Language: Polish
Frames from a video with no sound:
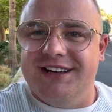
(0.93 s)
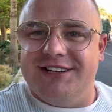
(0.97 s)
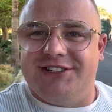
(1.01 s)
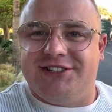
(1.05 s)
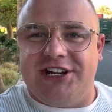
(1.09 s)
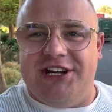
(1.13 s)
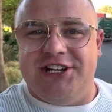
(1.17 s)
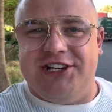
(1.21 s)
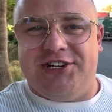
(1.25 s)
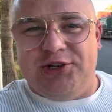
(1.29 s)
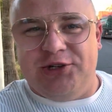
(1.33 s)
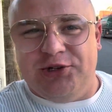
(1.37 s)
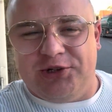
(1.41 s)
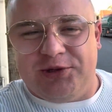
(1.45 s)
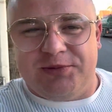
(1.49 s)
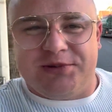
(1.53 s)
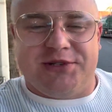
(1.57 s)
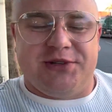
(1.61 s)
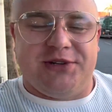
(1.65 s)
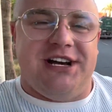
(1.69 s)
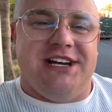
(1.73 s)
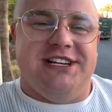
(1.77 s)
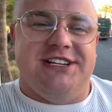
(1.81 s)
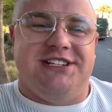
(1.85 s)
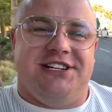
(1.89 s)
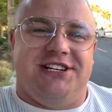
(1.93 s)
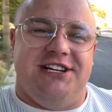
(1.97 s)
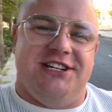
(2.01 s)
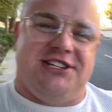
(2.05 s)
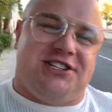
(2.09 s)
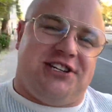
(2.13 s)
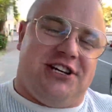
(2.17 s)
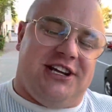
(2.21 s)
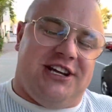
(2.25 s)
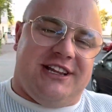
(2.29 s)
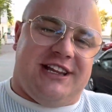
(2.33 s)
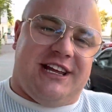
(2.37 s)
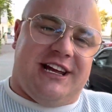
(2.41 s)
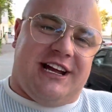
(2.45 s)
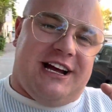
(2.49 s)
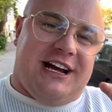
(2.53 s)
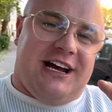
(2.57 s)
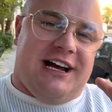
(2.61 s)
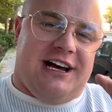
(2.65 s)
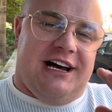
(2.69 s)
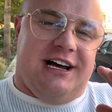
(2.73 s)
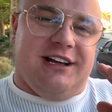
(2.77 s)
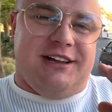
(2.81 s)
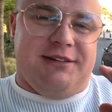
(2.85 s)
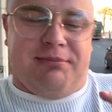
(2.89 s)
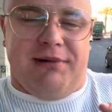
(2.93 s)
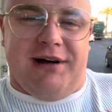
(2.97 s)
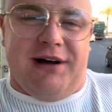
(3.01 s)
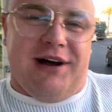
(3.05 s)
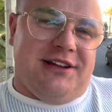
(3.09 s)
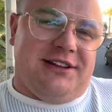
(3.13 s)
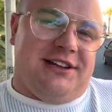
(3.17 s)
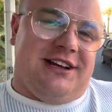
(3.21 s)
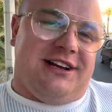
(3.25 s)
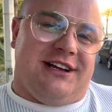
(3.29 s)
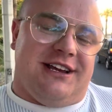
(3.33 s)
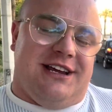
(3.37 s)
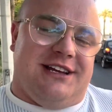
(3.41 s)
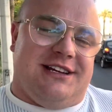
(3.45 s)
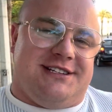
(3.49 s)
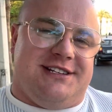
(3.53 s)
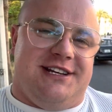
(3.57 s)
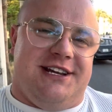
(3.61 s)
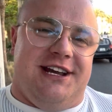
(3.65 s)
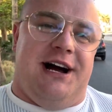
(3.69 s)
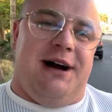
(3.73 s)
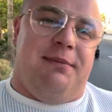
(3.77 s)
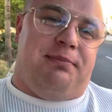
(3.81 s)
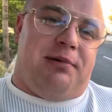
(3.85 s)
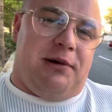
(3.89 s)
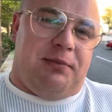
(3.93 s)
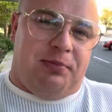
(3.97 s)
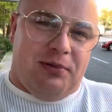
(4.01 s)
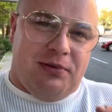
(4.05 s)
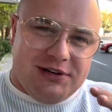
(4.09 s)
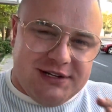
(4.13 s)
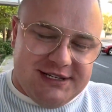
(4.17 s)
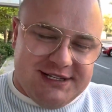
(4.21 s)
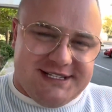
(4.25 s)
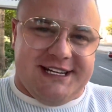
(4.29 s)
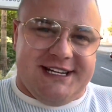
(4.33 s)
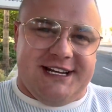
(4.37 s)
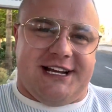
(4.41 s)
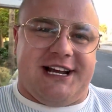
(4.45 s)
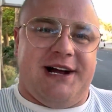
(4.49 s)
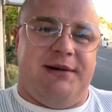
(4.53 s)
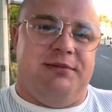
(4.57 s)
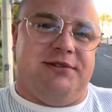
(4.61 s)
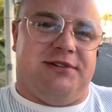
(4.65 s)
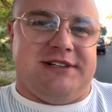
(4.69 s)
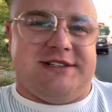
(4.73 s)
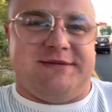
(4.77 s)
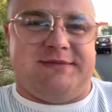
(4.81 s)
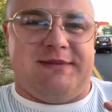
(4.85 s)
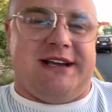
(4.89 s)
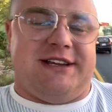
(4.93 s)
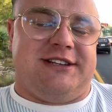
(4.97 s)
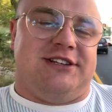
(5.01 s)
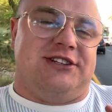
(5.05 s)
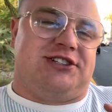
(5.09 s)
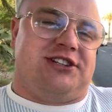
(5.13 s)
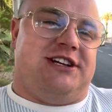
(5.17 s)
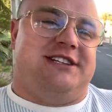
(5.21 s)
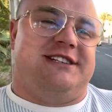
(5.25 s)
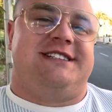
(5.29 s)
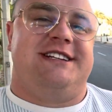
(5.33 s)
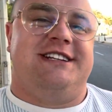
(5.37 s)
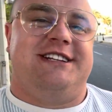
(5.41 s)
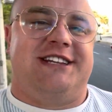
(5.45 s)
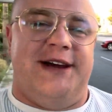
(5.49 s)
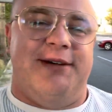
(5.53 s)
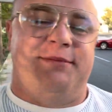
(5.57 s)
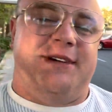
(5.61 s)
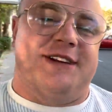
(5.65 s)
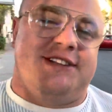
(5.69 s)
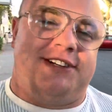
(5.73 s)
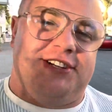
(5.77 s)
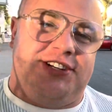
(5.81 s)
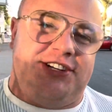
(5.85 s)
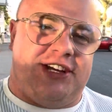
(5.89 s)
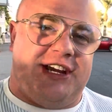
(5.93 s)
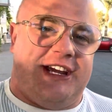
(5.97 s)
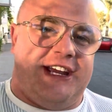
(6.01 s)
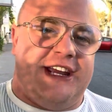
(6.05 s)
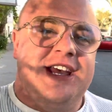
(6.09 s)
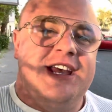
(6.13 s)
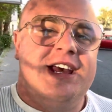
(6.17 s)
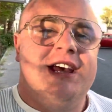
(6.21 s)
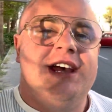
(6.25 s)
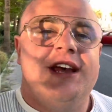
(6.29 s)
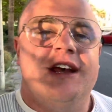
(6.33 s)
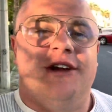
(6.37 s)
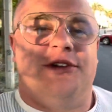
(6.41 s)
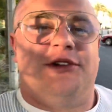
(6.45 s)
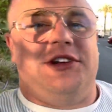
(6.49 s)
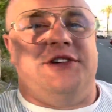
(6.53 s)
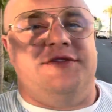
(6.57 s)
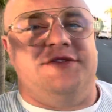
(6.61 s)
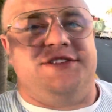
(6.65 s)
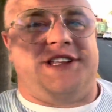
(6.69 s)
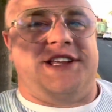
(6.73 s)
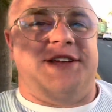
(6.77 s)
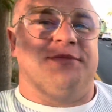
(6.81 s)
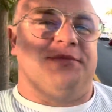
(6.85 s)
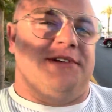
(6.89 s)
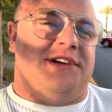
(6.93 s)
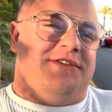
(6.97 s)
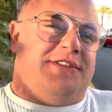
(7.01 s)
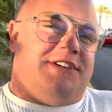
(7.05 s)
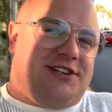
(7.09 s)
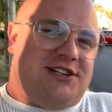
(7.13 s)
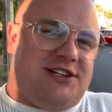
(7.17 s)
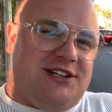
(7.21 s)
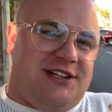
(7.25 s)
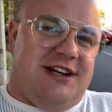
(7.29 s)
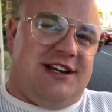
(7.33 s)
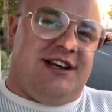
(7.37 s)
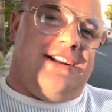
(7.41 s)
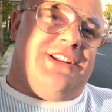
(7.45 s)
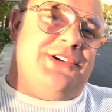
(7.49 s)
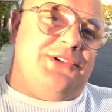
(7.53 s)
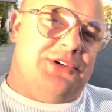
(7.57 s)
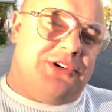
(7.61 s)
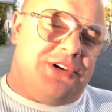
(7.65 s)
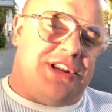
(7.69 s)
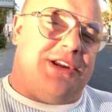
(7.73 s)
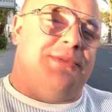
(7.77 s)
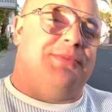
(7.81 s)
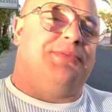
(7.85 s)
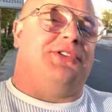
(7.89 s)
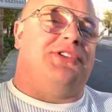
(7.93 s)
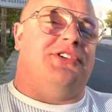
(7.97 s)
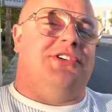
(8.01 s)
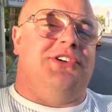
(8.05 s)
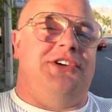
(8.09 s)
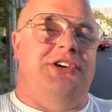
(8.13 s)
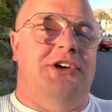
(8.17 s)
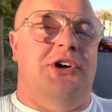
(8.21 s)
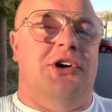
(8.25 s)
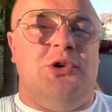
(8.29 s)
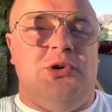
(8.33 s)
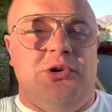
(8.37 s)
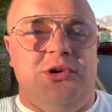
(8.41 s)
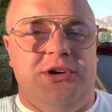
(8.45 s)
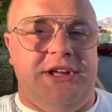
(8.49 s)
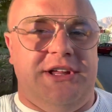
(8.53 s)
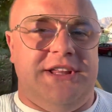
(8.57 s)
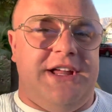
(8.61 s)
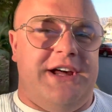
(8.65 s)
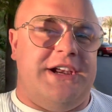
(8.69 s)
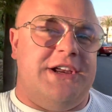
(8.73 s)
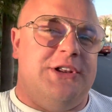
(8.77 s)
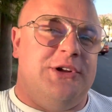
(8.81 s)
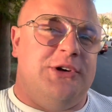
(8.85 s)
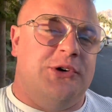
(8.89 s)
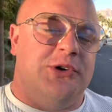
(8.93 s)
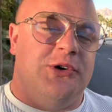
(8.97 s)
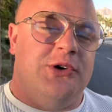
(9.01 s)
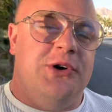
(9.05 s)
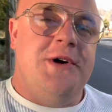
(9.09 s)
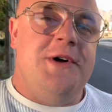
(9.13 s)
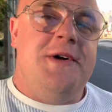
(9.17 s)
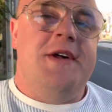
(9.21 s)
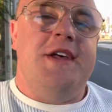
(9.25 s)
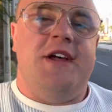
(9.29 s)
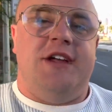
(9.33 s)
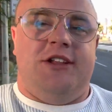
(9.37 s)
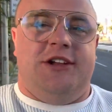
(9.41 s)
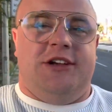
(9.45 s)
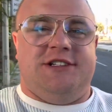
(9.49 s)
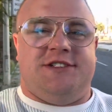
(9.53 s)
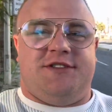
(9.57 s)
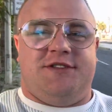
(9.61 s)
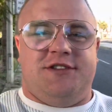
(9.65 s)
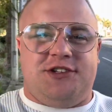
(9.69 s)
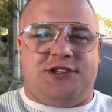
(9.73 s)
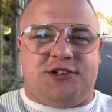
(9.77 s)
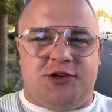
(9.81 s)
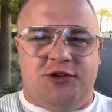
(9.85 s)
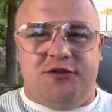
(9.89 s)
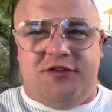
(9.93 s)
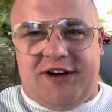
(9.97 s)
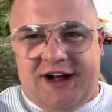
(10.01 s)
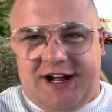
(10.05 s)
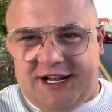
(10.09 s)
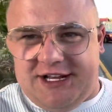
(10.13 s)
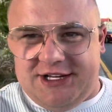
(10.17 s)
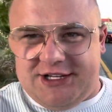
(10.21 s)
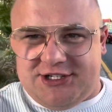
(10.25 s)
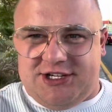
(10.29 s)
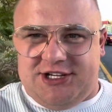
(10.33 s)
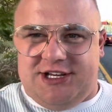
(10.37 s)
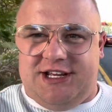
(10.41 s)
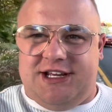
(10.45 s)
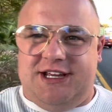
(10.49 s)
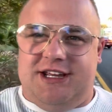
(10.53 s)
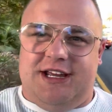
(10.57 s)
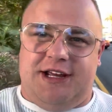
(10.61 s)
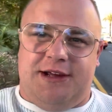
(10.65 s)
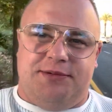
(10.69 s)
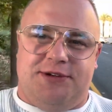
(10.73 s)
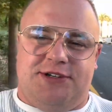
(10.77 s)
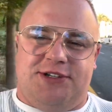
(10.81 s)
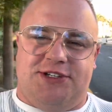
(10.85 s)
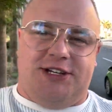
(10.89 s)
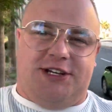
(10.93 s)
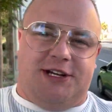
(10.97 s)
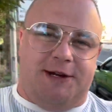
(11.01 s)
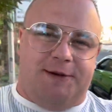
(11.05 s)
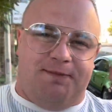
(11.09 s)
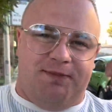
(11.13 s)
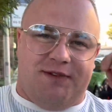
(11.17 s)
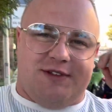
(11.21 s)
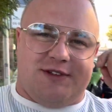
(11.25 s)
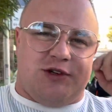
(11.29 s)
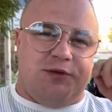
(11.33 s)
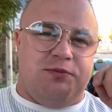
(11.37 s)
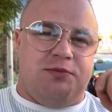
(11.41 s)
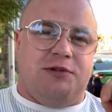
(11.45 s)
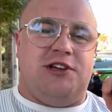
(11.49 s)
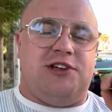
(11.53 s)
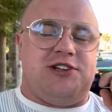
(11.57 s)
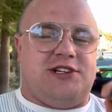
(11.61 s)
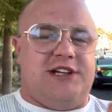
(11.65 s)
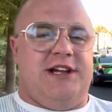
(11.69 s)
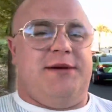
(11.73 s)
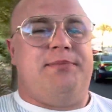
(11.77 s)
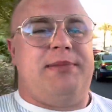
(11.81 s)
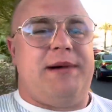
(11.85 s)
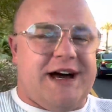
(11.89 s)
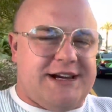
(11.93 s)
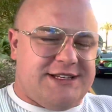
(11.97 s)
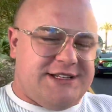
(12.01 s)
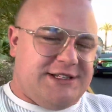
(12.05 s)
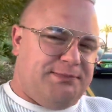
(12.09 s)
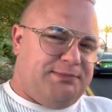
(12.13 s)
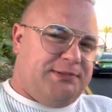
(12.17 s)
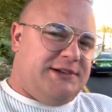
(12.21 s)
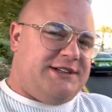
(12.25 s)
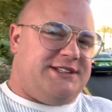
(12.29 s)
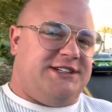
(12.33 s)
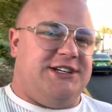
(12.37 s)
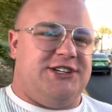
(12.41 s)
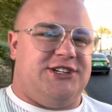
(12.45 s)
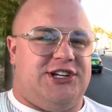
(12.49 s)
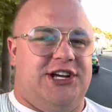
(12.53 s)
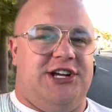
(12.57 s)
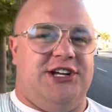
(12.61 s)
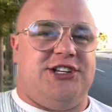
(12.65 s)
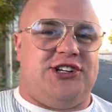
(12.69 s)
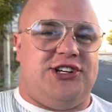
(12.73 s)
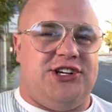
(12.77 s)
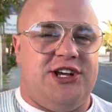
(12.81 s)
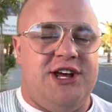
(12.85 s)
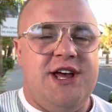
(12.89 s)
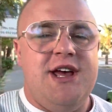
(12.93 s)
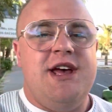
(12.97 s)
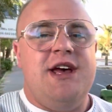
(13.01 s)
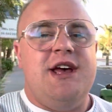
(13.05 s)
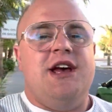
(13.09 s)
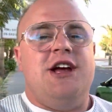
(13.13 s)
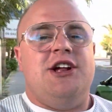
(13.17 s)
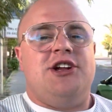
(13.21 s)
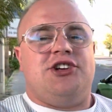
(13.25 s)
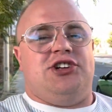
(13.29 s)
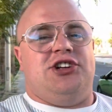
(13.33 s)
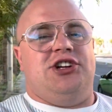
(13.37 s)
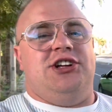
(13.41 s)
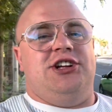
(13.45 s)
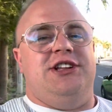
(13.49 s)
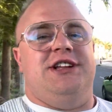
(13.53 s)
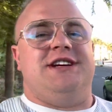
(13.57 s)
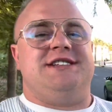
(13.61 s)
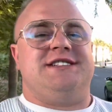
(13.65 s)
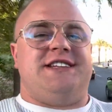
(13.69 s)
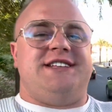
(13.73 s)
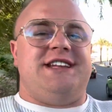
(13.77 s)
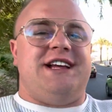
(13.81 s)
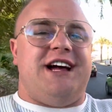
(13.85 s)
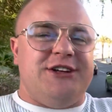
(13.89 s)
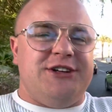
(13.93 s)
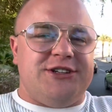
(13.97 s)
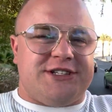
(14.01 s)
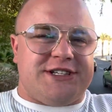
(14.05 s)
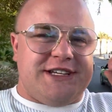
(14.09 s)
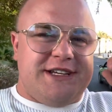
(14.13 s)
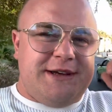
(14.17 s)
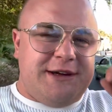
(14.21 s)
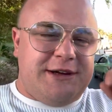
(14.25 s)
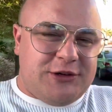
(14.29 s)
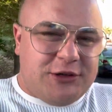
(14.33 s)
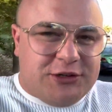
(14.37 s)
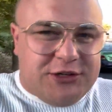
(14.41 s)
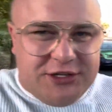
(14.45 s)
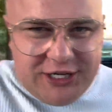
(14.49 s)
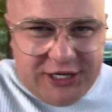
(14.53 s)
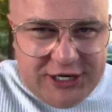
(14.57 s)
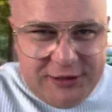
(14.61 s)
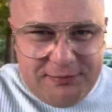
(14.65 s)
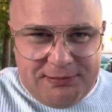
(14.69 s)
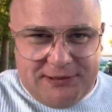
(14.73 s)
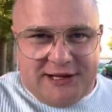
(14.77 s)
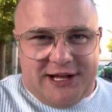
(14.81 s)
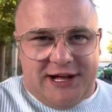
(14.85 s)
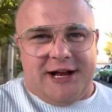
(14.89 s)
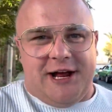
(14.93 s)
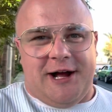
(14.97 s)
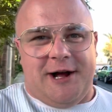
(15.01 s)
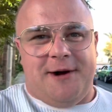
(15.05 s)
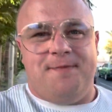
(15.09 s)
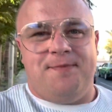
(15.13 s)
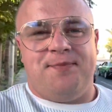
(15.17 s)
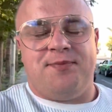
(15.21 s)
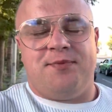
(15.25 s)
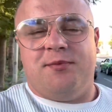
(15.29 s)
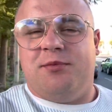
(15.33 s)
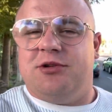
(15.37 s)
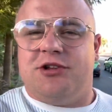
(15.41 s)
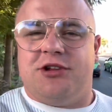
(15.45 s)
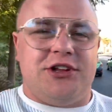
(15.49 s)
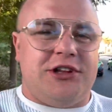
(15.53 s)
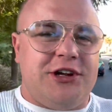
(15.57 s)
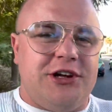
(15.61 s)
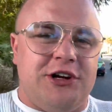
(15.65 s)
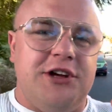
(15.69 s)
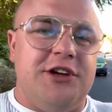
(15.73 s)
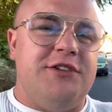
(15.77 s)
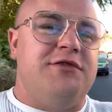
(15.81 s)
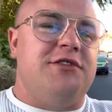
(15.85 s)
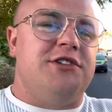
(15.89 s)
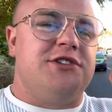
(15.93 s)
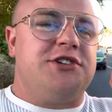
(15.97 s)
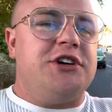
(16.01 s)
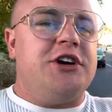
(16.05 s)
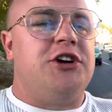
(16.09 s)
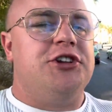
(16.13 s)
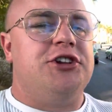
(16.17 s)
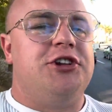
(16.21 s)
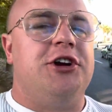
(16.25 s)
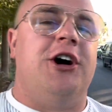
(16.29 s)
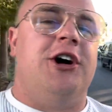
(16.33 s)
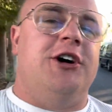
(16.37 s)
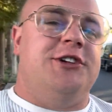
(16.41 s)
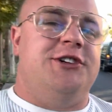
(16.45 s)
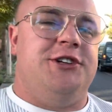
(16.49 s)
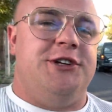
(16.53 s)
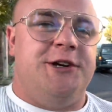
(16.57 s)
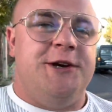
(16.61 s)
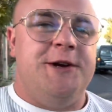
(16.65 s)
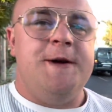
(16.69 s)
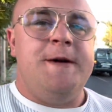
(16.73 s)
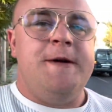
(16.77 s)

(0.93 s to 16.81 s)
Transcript: Cześć YouTube, słuchajcie, jeszcze taka mała dygresja a propos ryzyka, bo to jest bardzo częsty temat dzisiaj, który występuje właśnie na rynku krypto i ogólnie na rynku. No i zwróćcie uwagę, że jakbyście skupili się na bardzo prostej rzeczy, czyli na zadaniu sobie krótkiego pytania, bo to tylko i wyłącznie o to chodzi.